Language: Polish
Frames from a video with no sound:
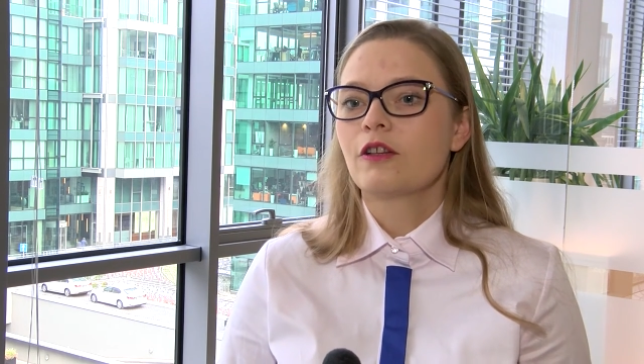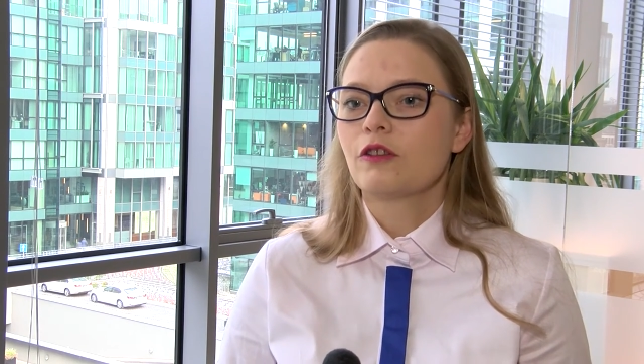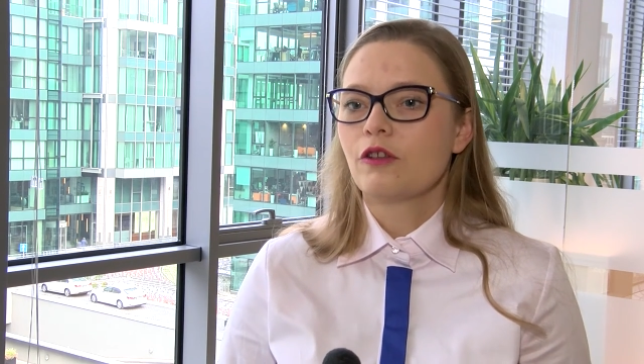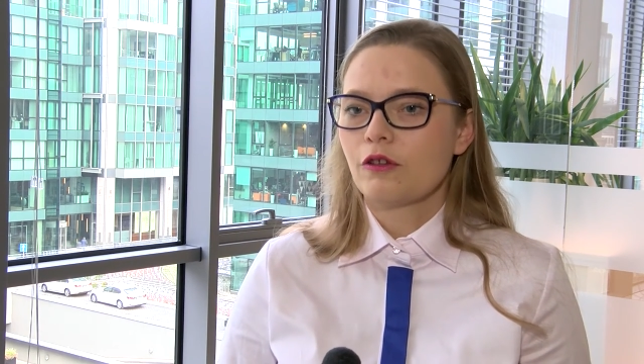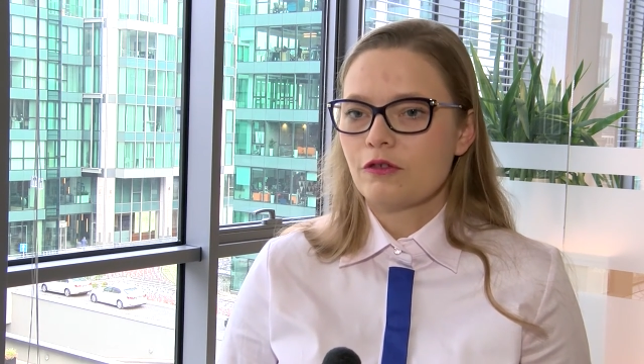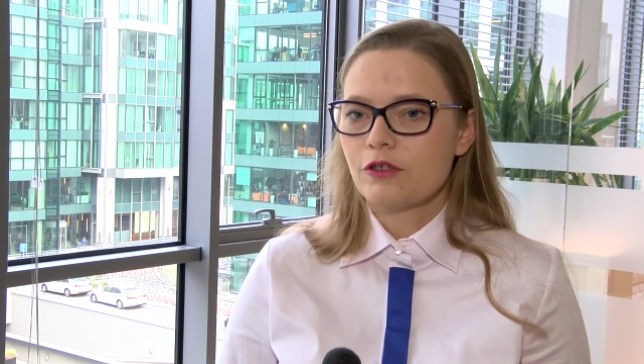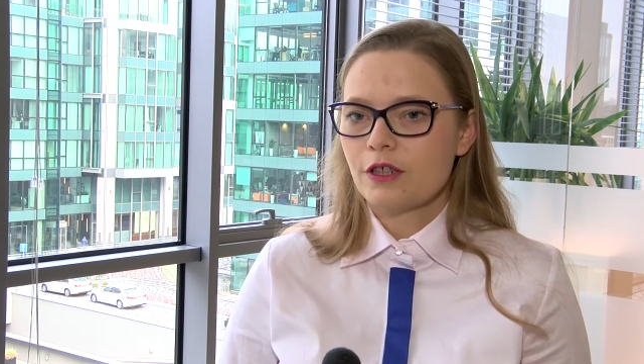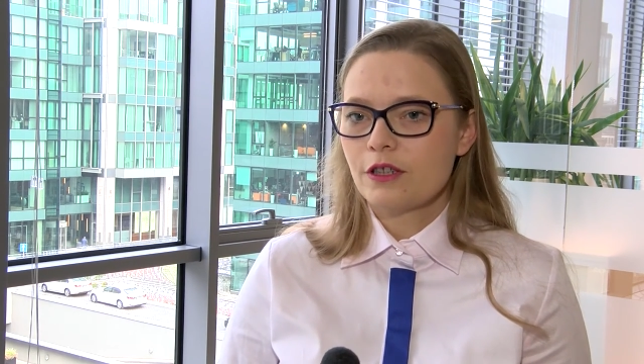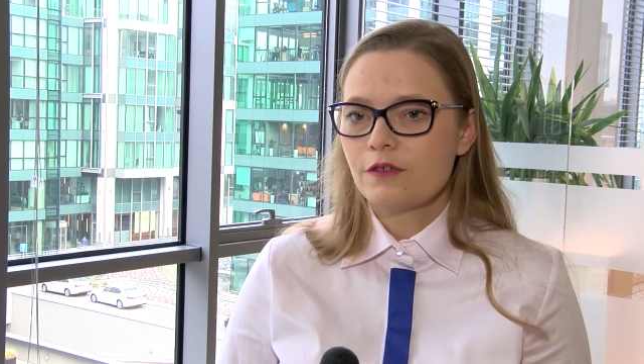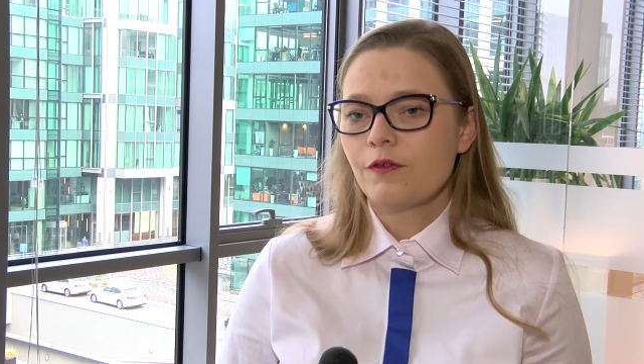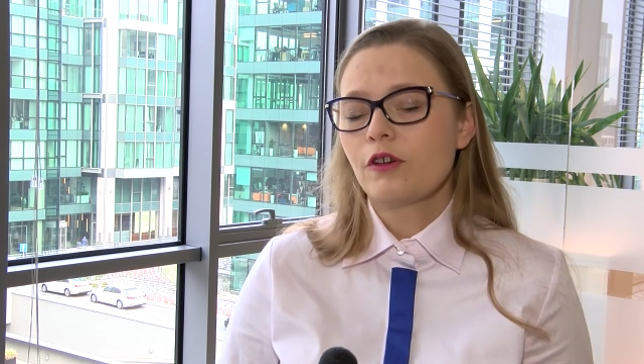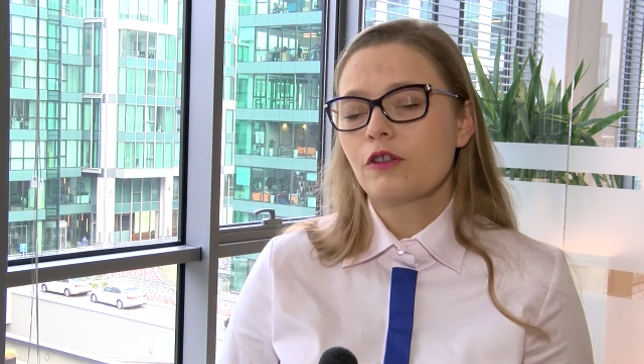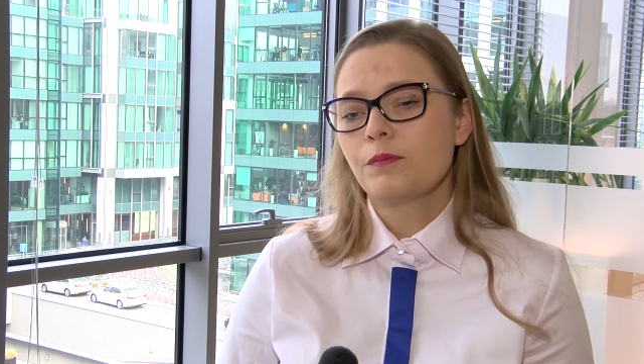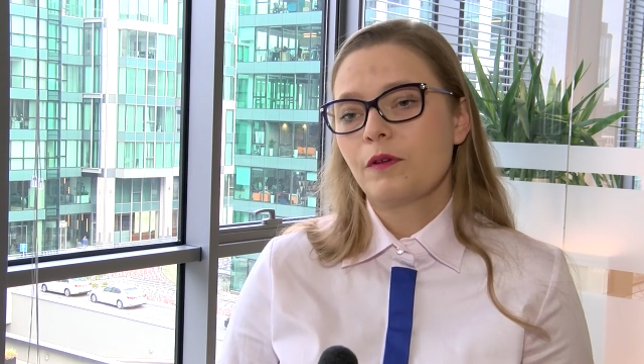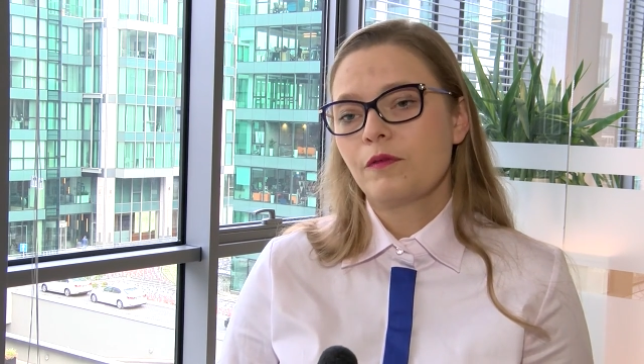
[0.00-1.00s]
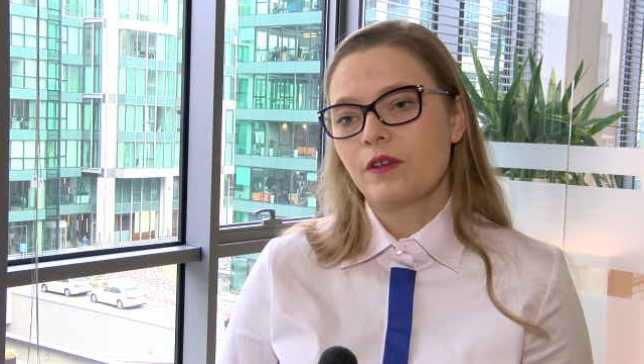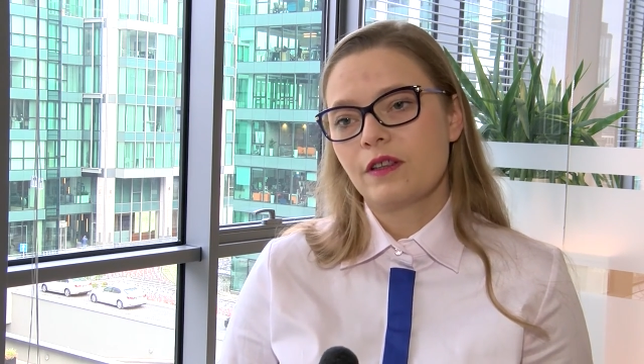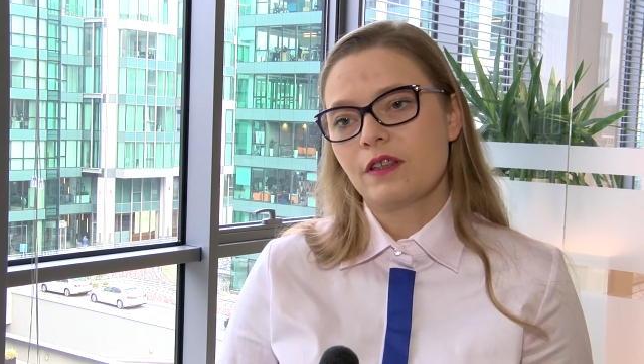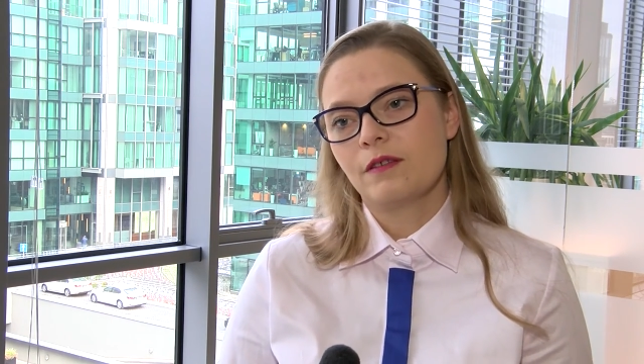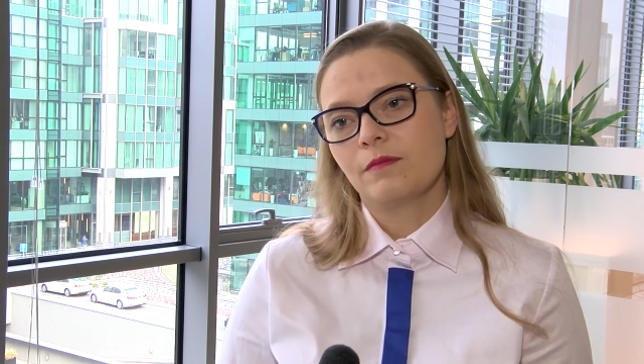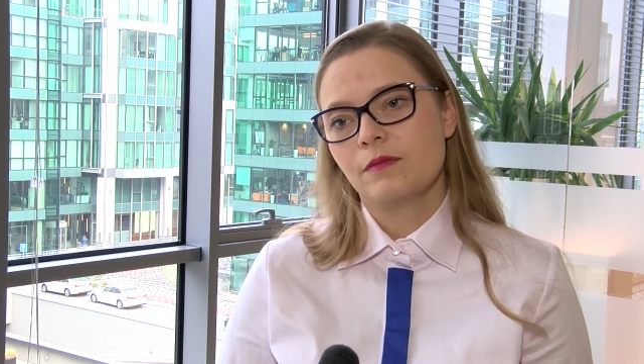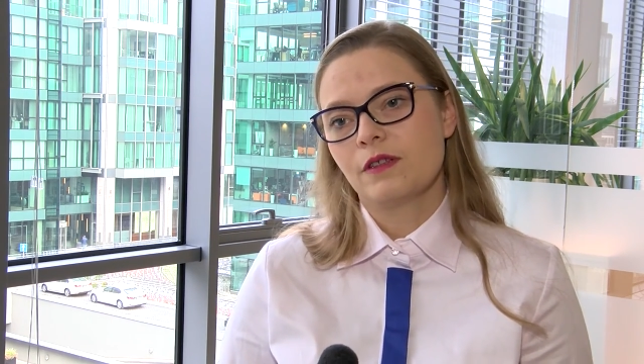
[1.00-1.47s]
dotrzeć w
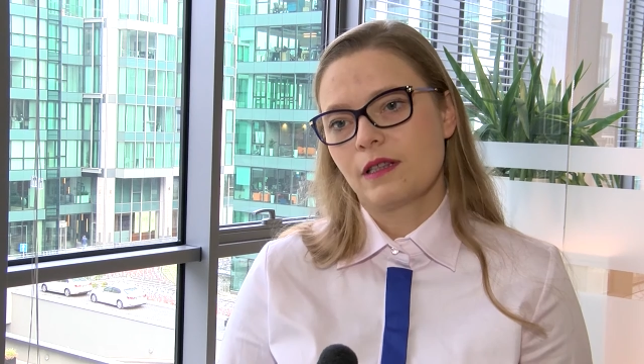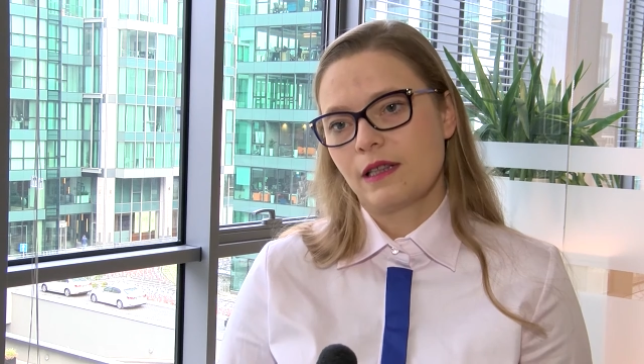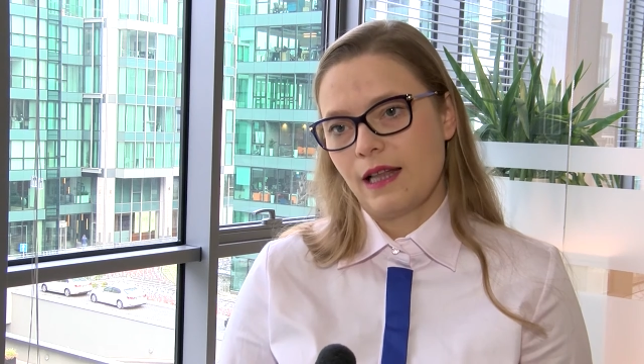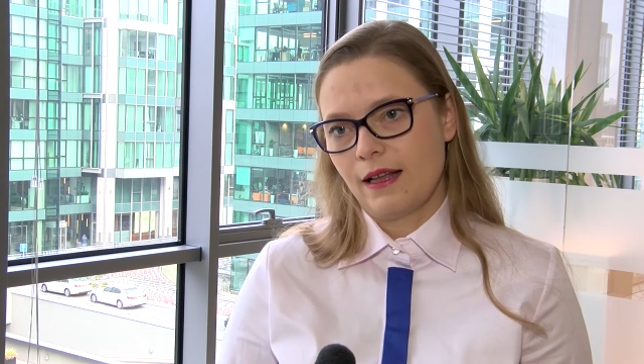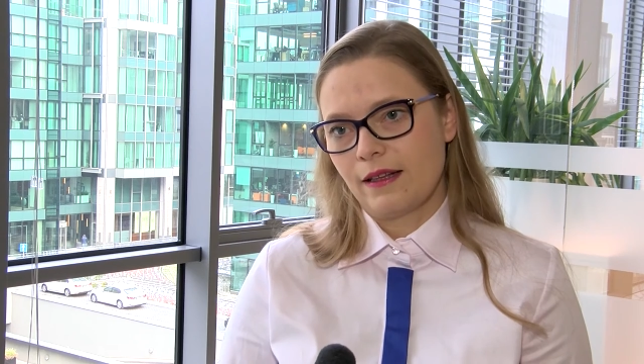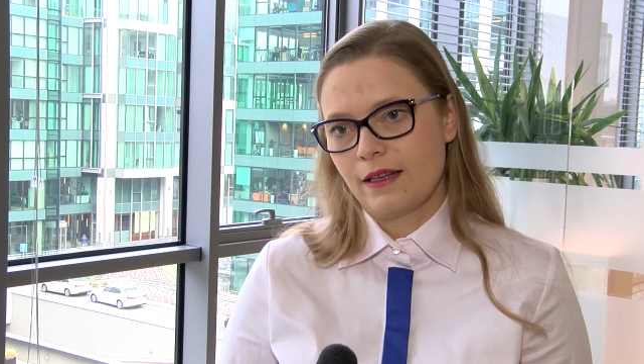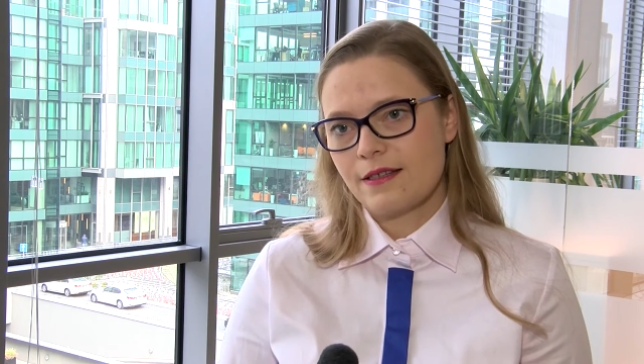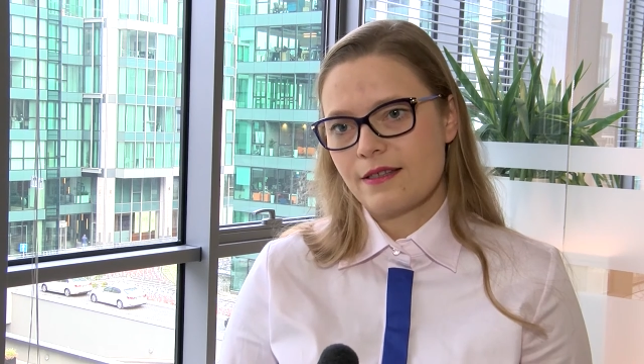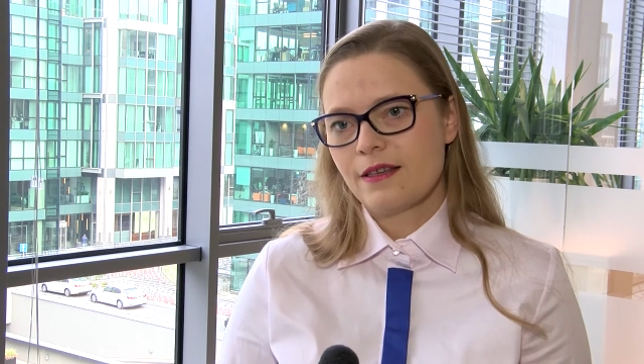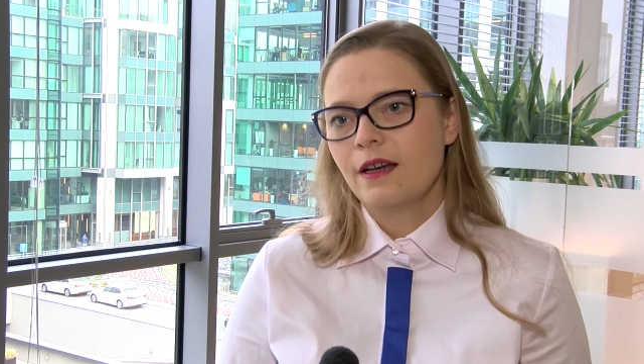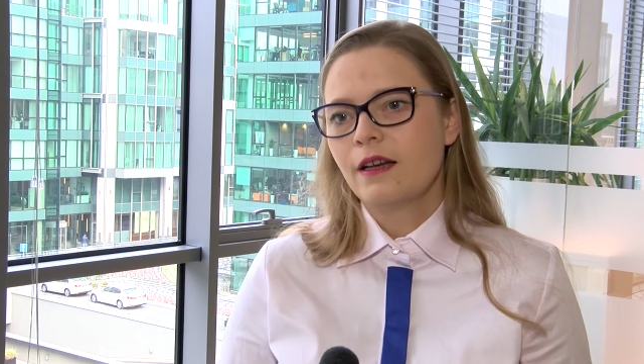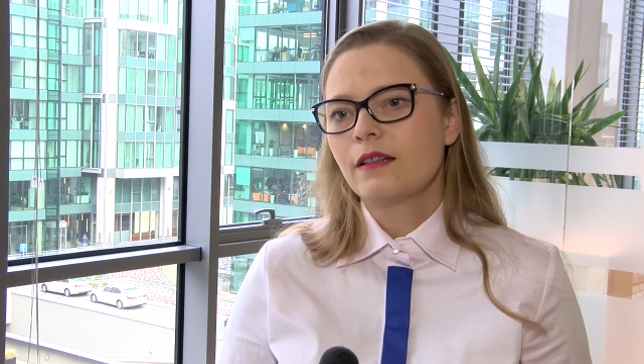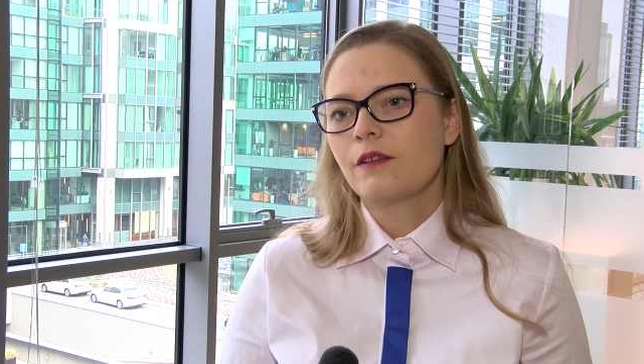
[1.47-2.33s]
odpowiednim dla nas.